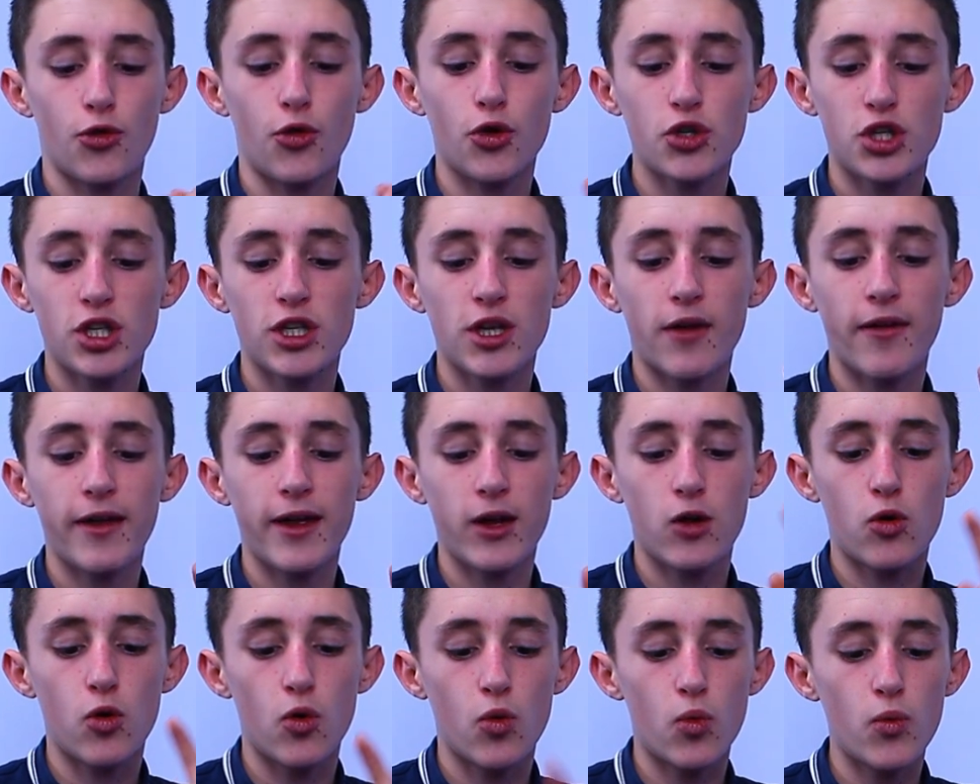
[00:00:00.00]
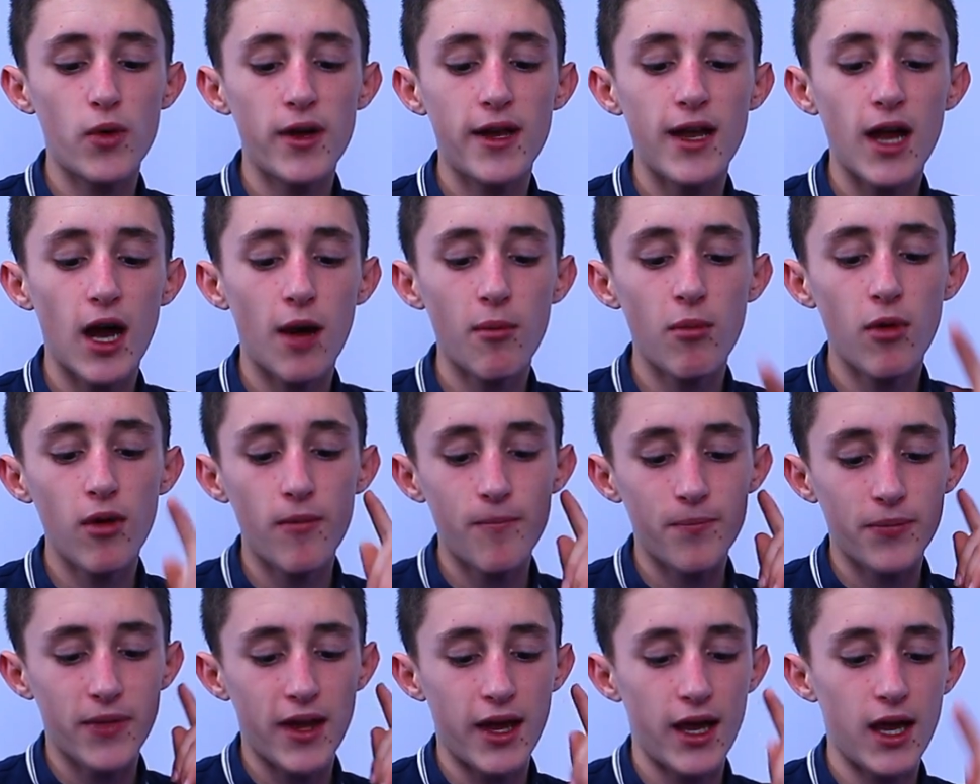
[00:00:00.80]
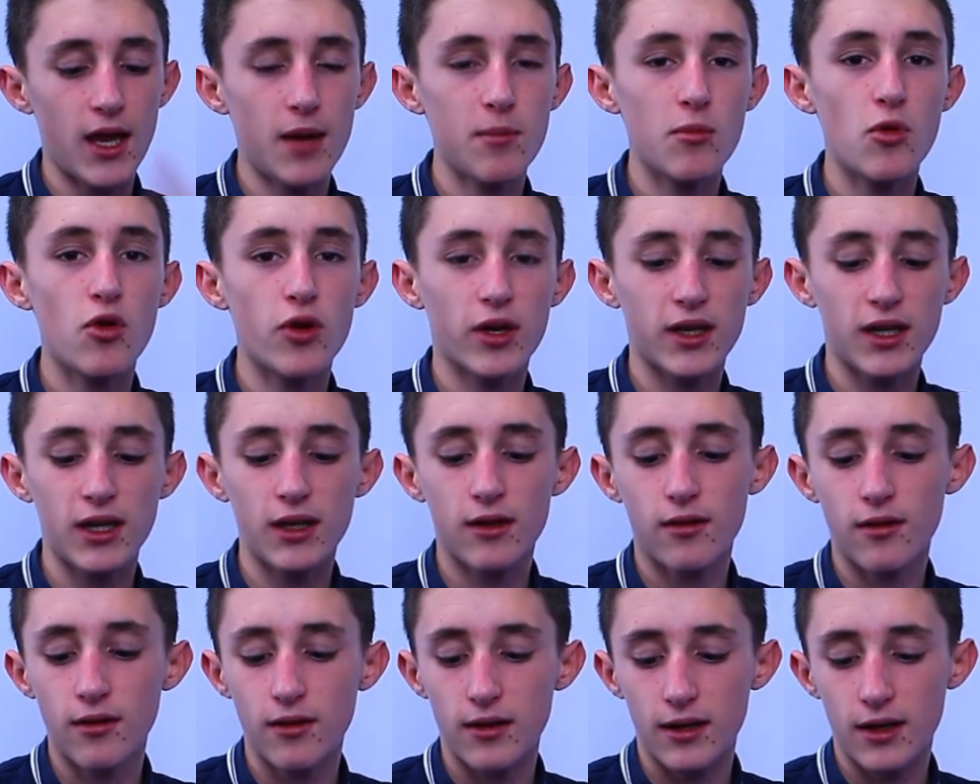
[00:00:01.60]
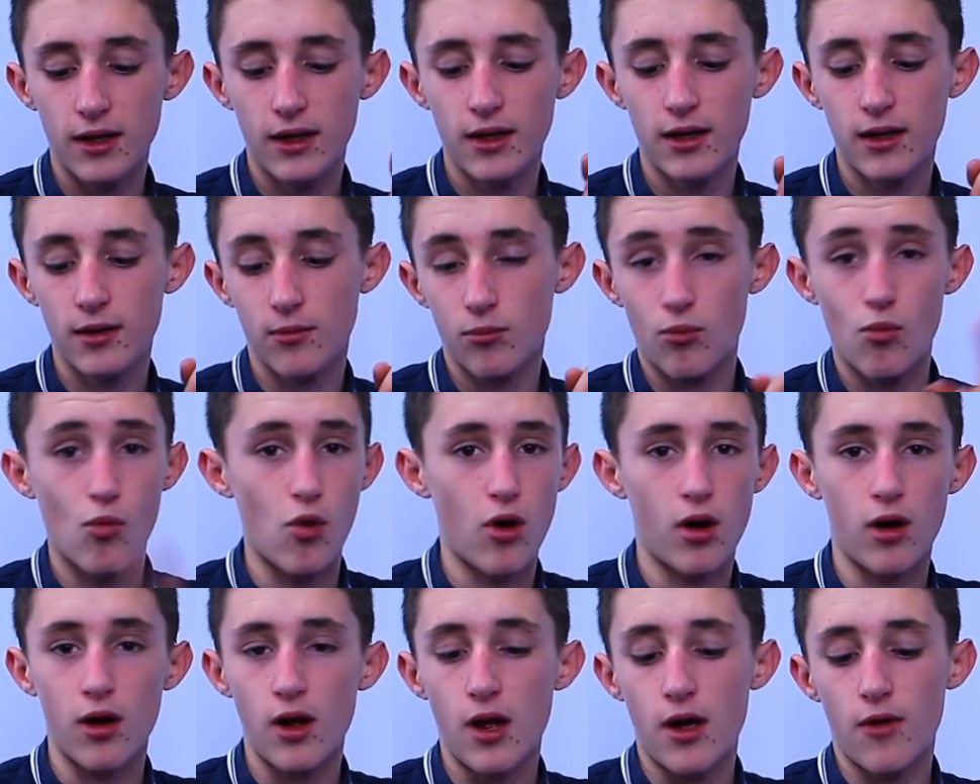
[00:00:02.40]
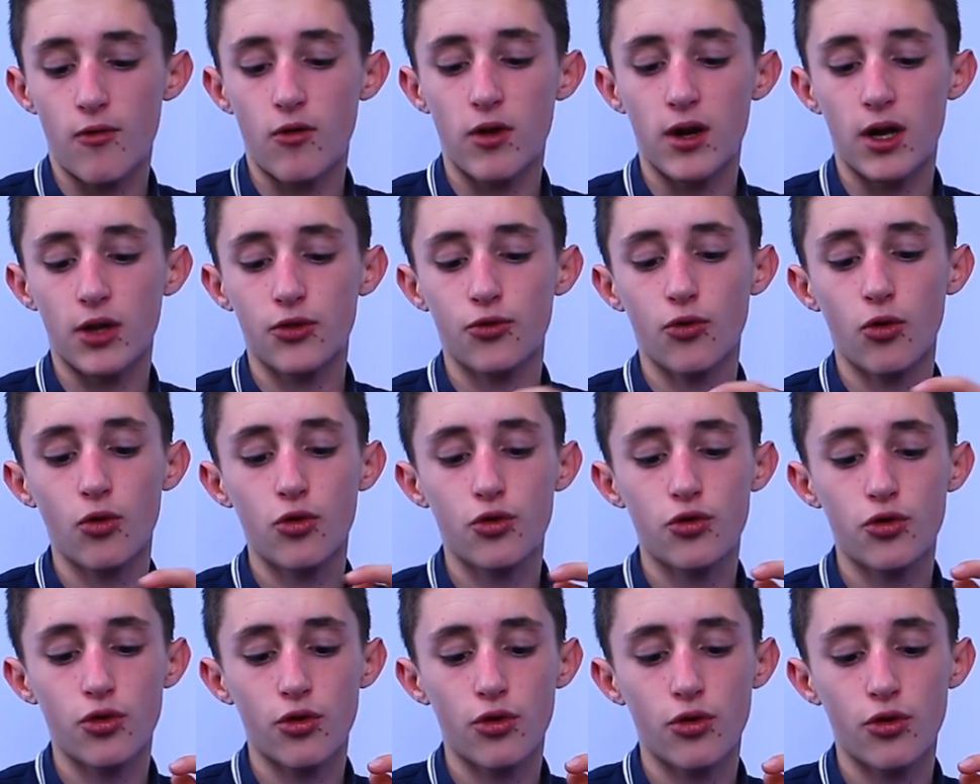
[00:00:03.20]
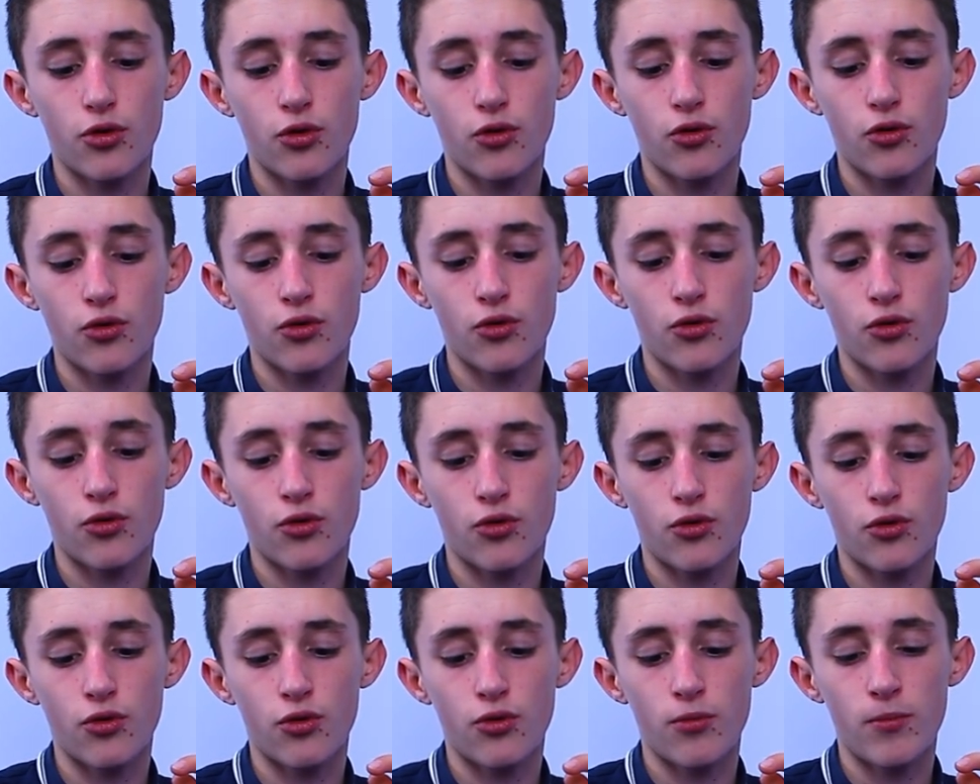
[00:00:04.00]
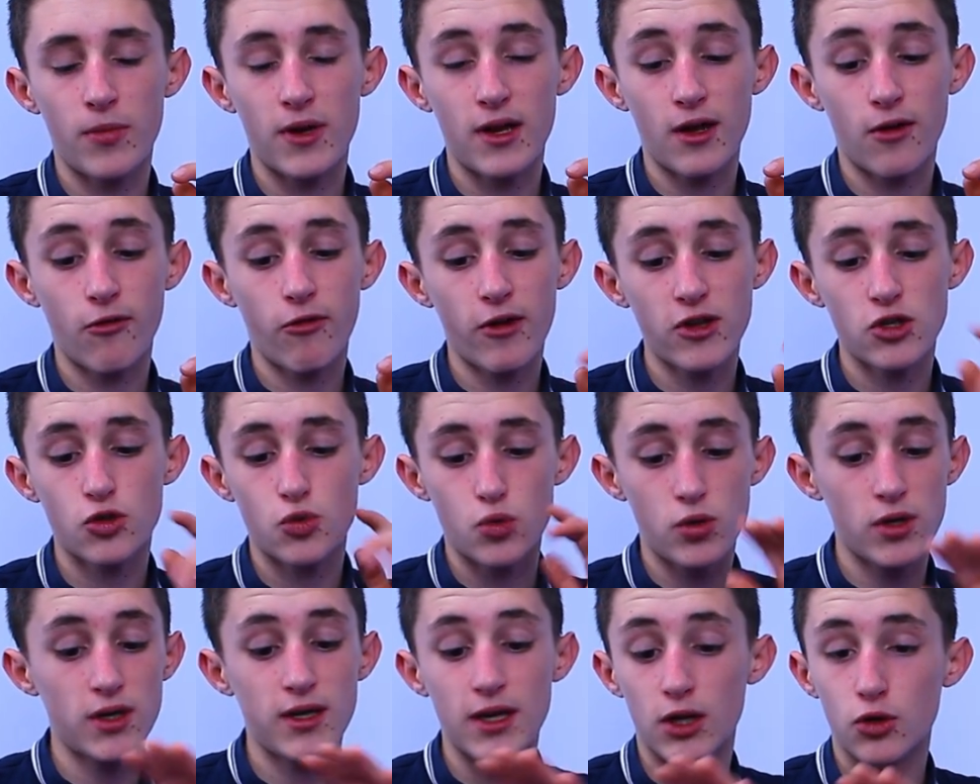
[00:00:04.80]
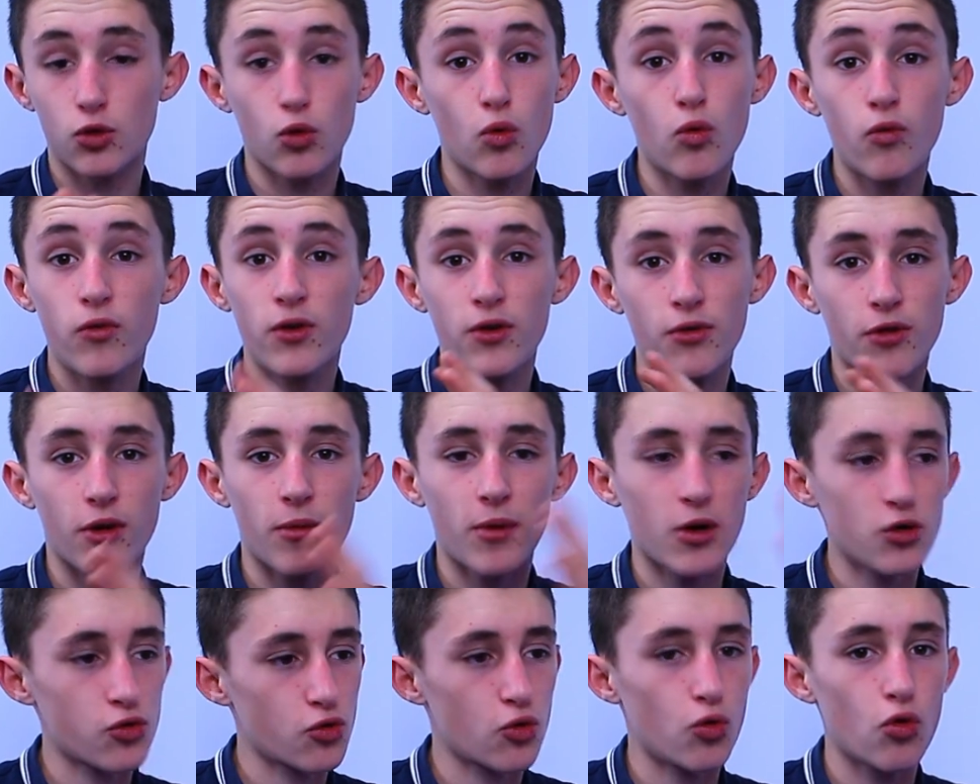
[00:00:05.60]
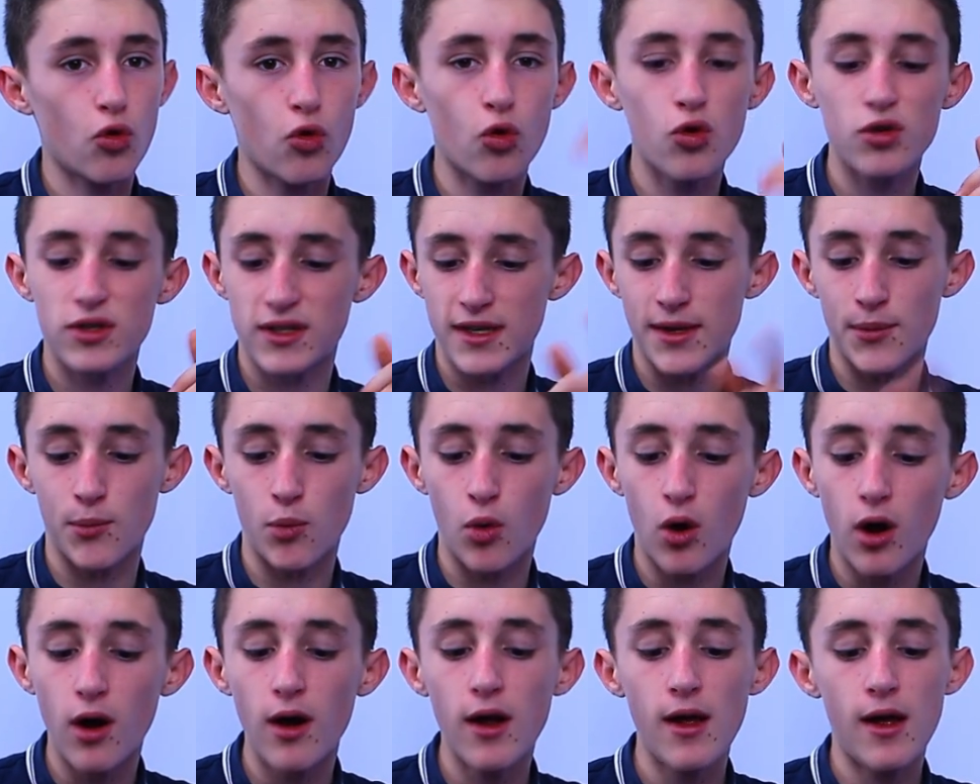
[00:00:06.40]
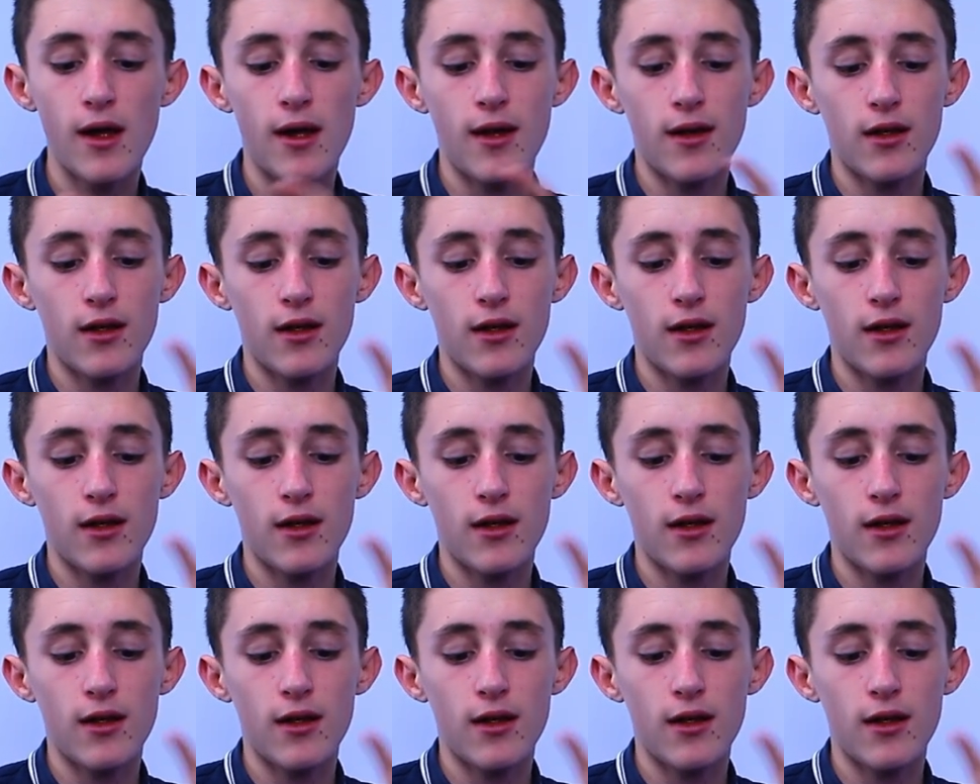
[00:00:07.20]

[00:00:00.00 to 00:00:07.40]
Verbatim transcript: Donc j'ai travaillé avec William, Emeric et moi. Voilà, donc, mais en fait, celui qui a trouvé vraiment ce logo, c'est moi.